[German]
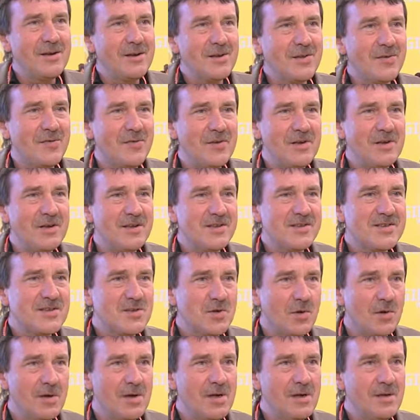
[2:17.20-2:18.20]
Ich finde es
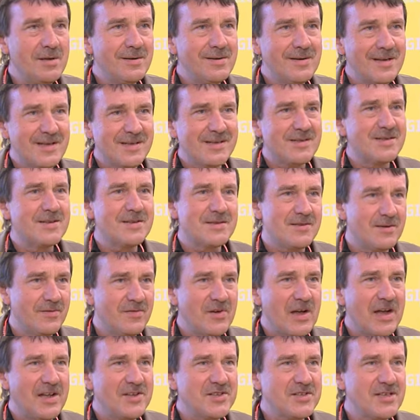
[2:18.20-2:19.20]
toll, dass diese
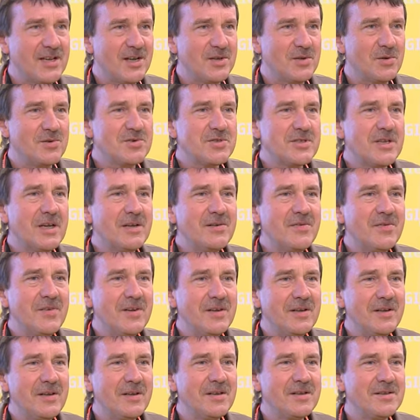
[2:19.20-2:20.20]
Veranstaltung
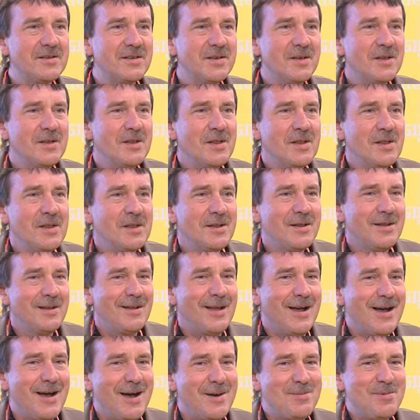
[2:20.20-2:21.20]
stattfindet.
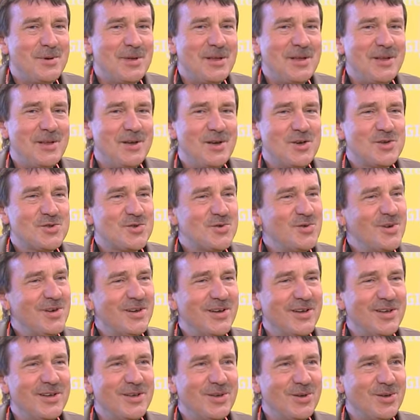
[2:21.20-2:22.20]
Habe hier
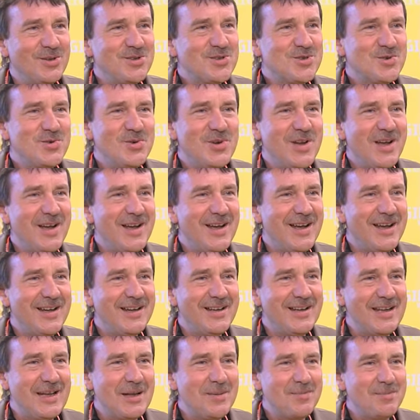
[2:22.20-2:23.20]
Schülerinnen und Schüler
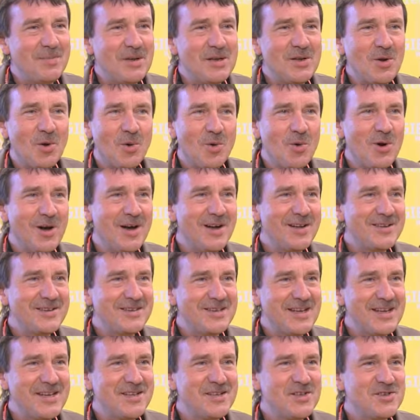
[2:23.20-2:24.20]
erlebt mit hoher
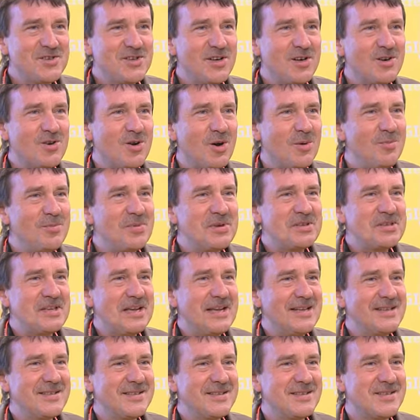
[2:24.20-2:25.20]
technischer
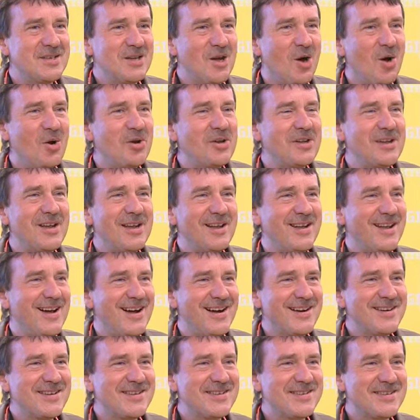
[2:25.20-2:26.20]
Kompetenz, die auch in der
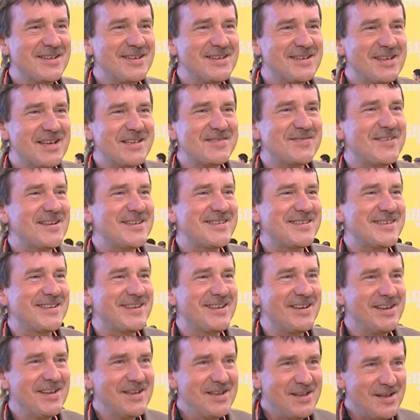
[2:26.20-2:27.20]
Lage sind, das, was sie
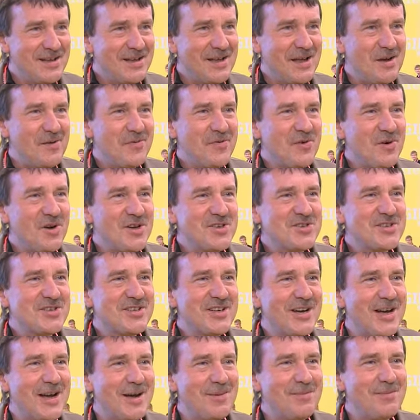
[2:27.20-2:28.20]
erforscht
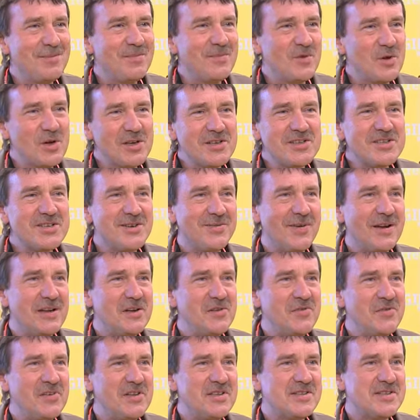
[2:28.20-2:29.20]
haben, wirklich
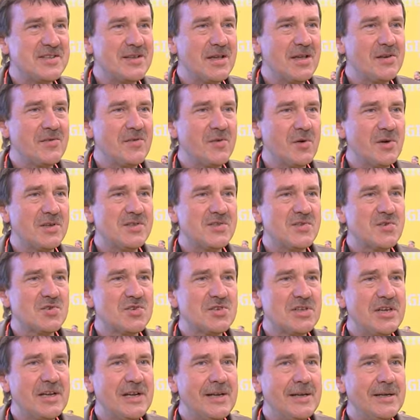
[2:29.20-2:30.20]
qualifiziert
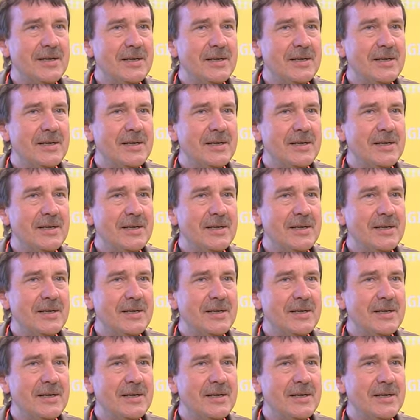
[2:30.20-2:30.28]
vorzustellen.